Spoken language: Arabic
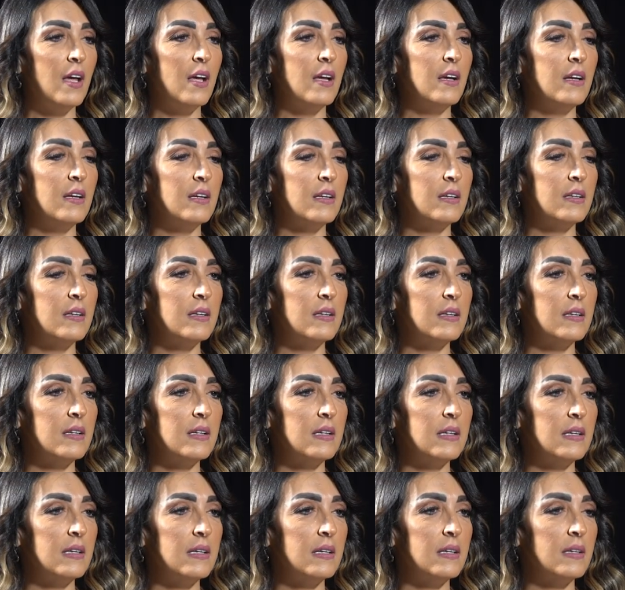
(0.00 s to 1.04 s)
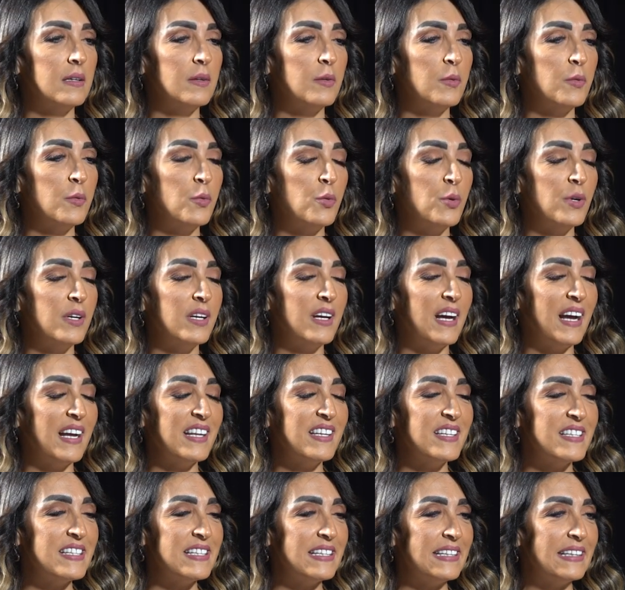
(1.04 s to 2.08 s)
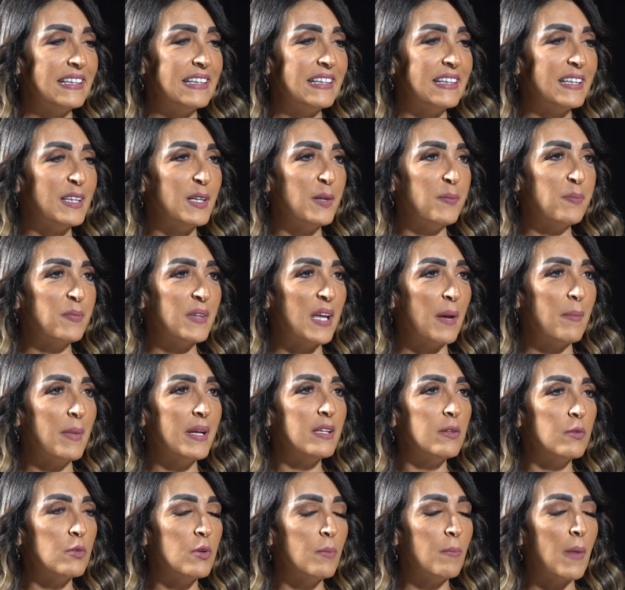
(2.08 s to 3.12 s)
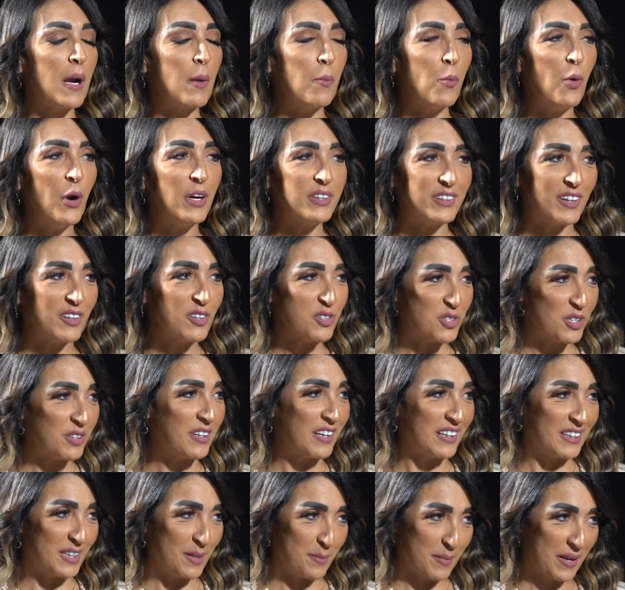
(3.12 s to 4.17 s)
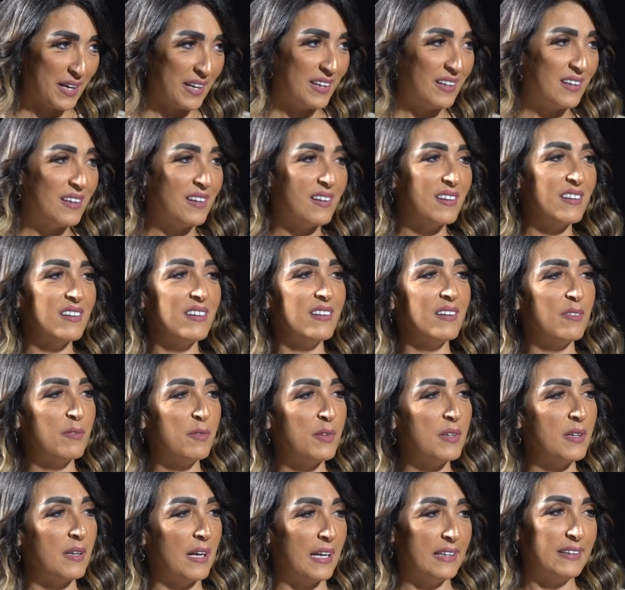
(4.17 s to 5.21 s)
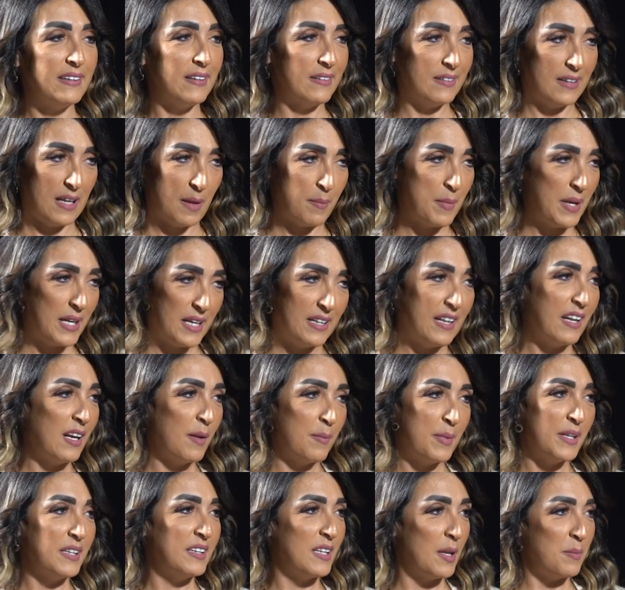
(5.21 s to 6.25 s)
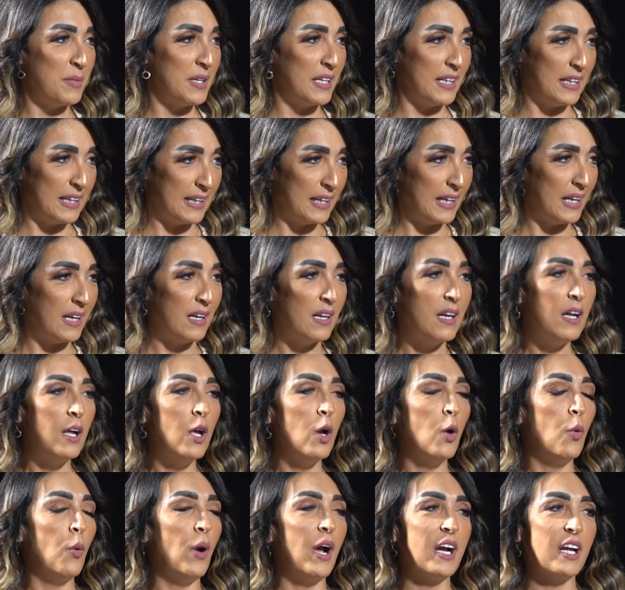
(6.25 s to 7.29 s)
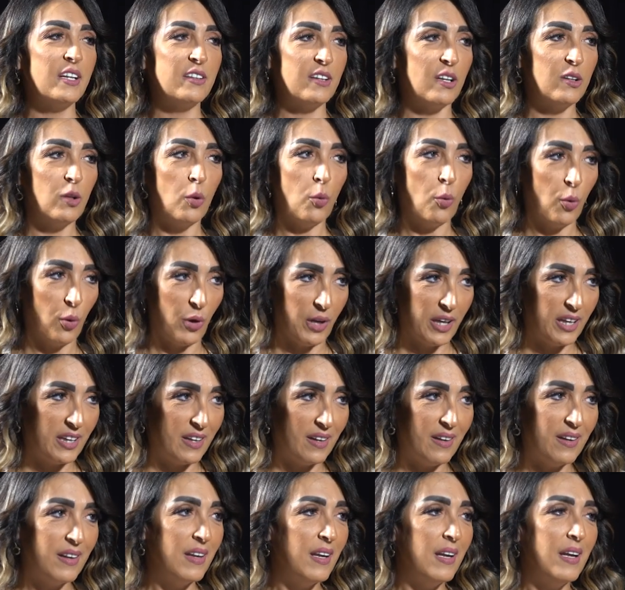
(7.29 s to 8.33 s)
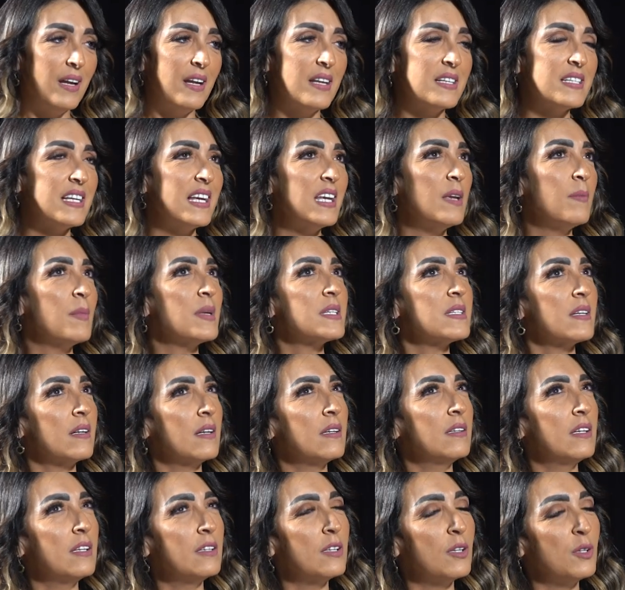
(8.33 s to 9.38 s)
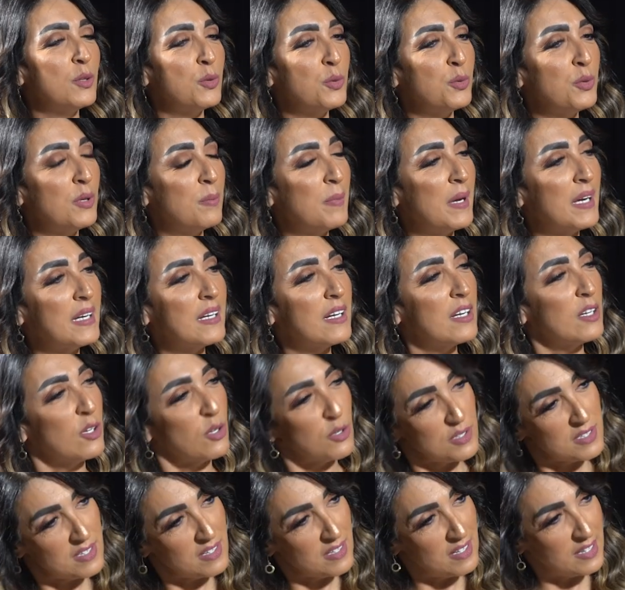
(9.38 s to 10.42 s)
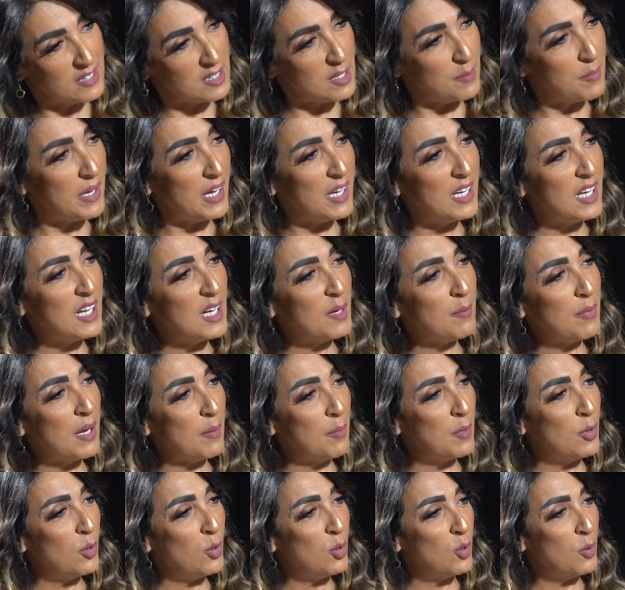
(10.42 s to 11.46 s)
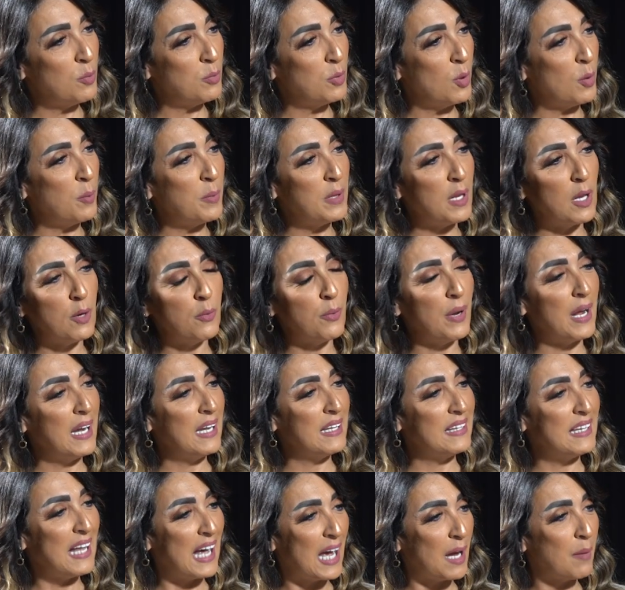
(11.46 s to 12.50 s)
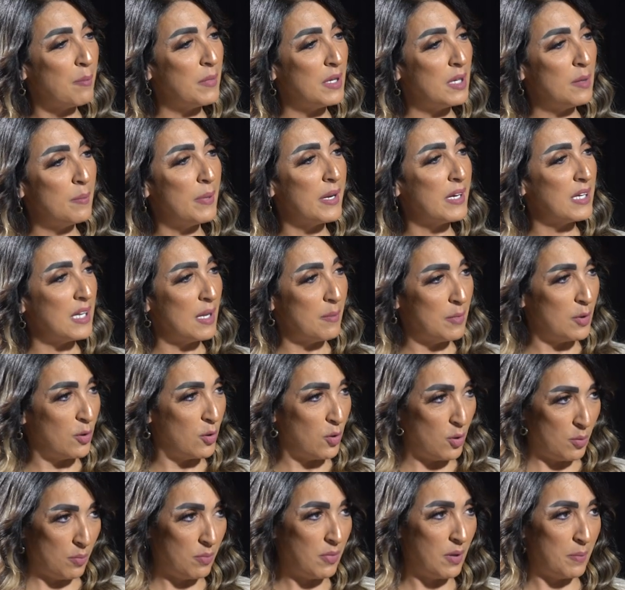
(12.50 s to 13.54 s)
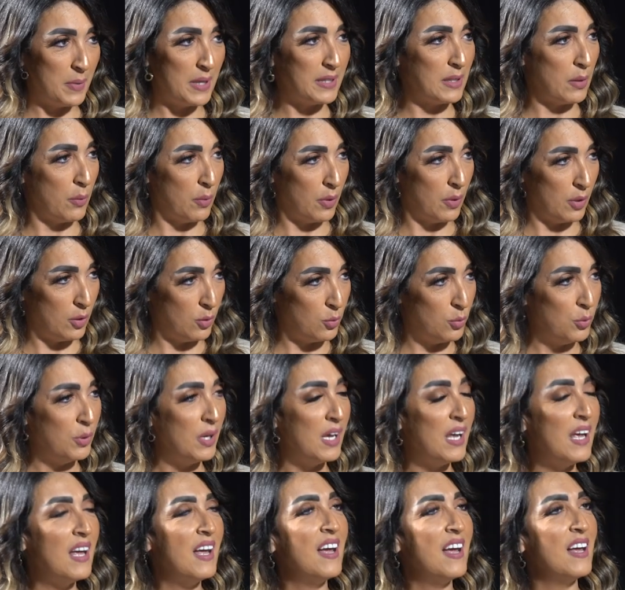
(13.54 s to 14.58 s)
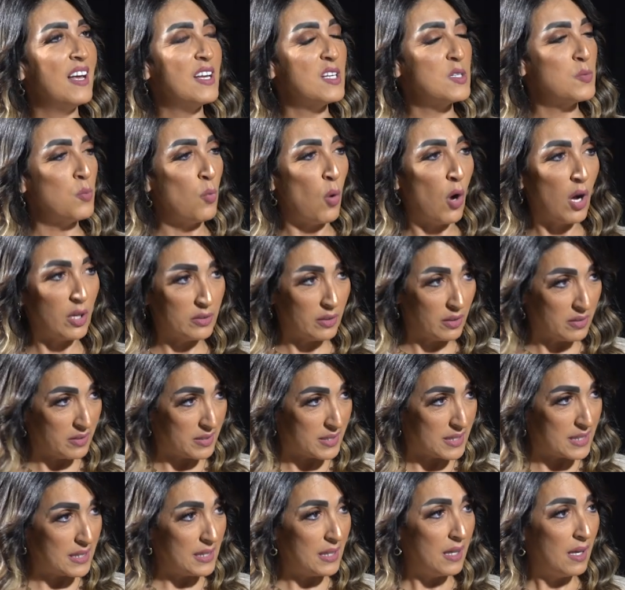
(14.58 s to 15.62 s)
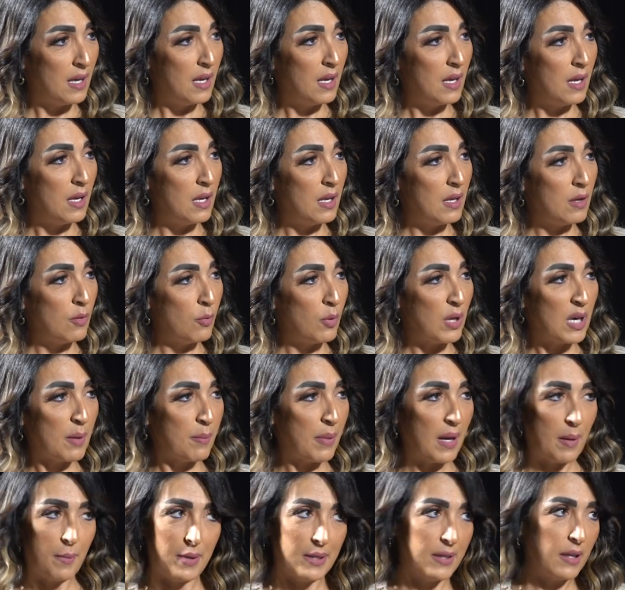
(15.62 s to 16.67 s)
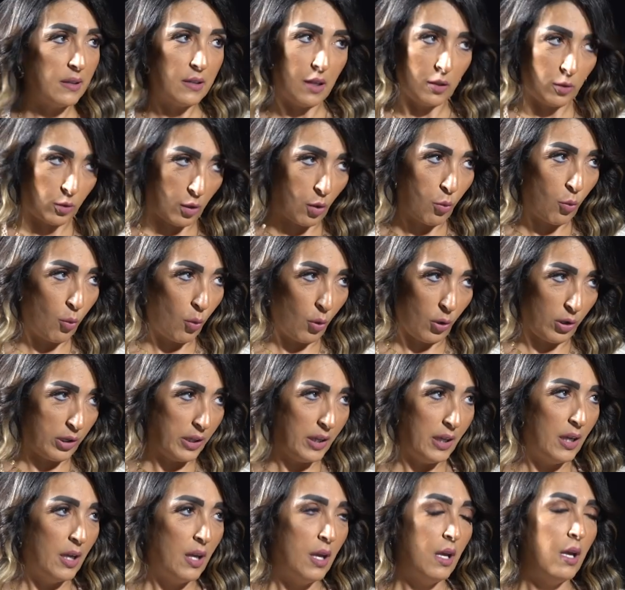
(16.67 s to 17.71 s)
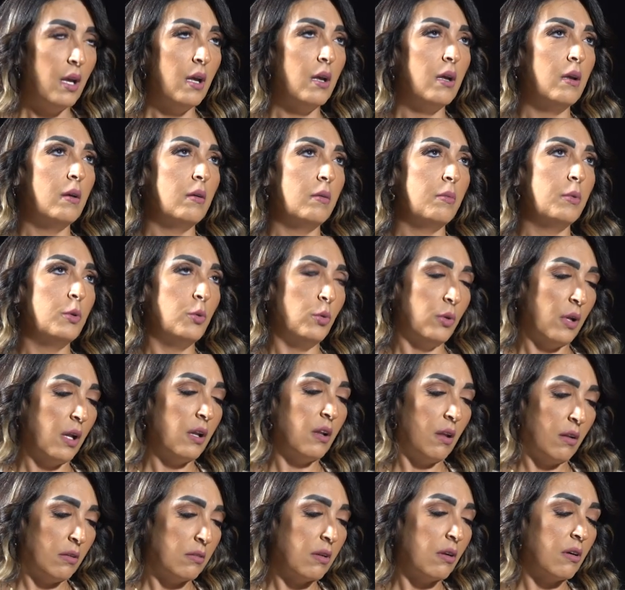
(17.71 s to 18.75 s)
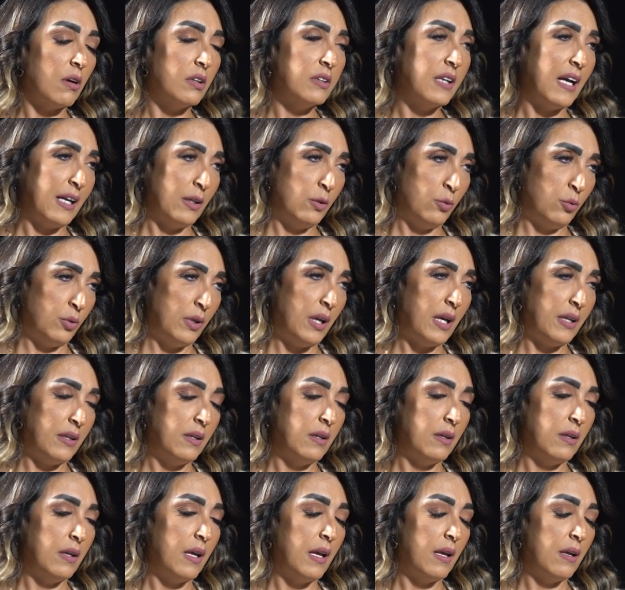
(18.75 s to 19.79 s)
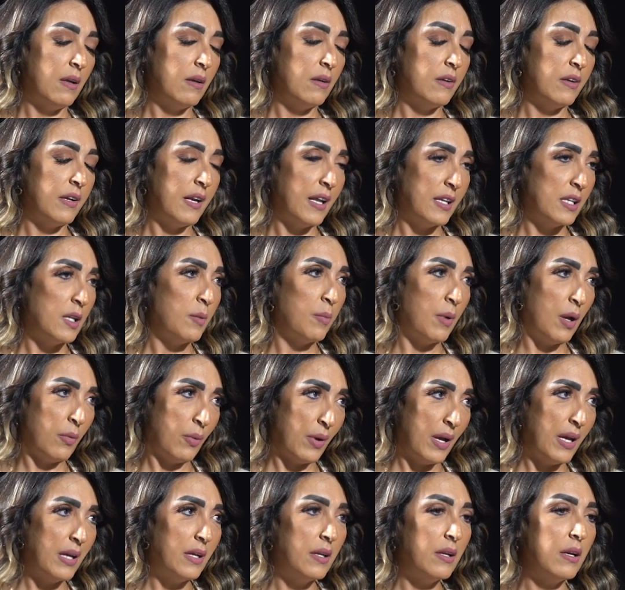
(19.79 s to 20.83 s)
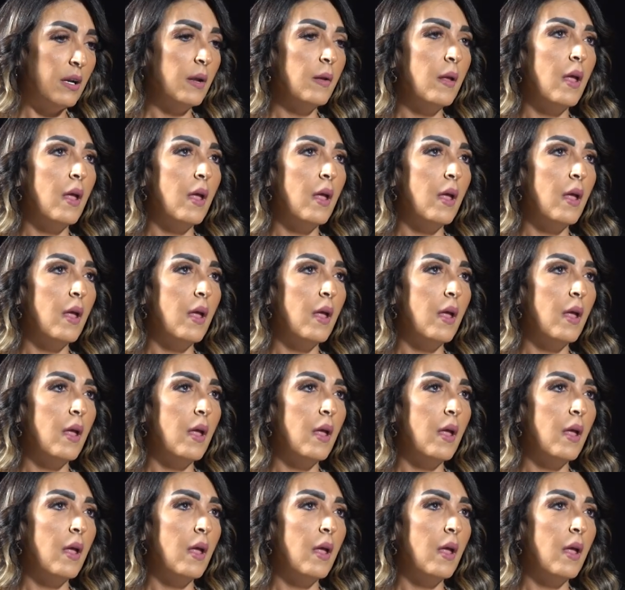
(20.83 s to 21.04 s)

آه، وعندي كمان مجموعه انشطه اجتماعيه في عده اماكن انا بنتمي اليها وحاجات تطوعيه زي مثلا نقدر نقول بنك ناصر الاجتماعي انا بعمل لهم نوع من انواع الدعم البرنامج هم بيتولوه اسمه حضانتي آه، وانا بعمل ده تطوعي بدون ان اتقاضى عنه يعني راتب او اجر